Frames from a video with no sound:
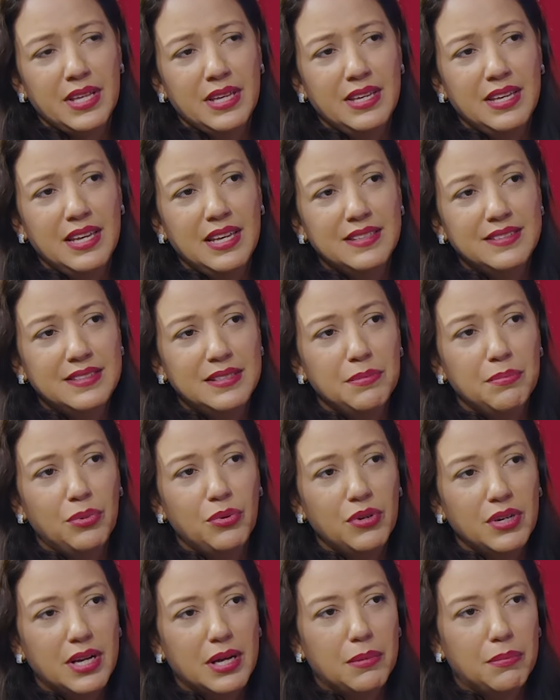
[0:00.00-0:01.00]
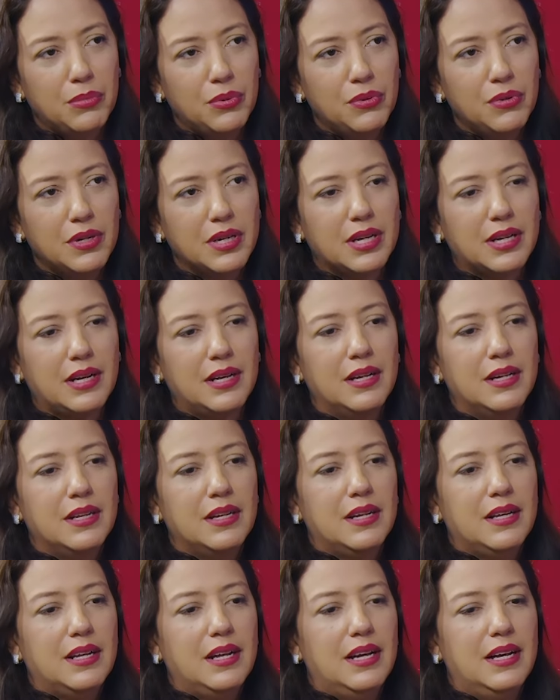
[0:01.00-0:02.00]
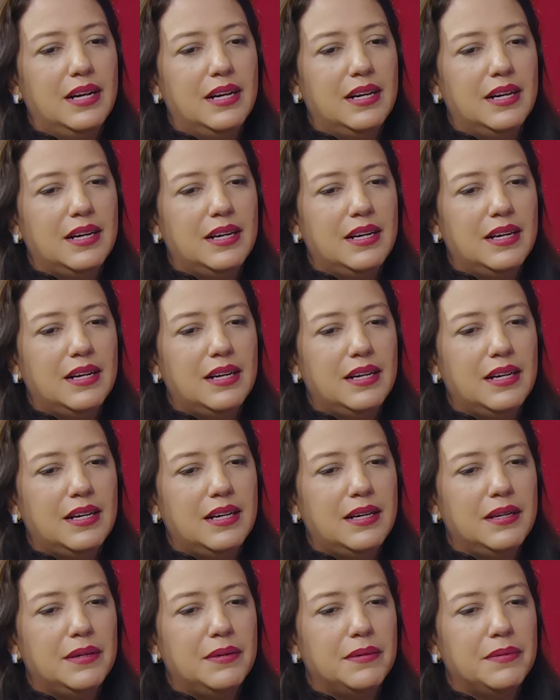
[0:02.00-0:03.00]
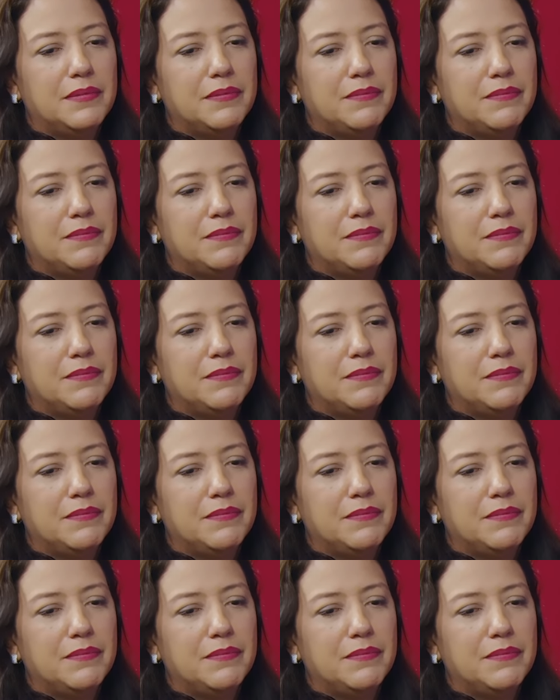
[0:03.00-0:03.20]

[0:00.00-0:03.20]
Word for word: E esse boca a boca uh,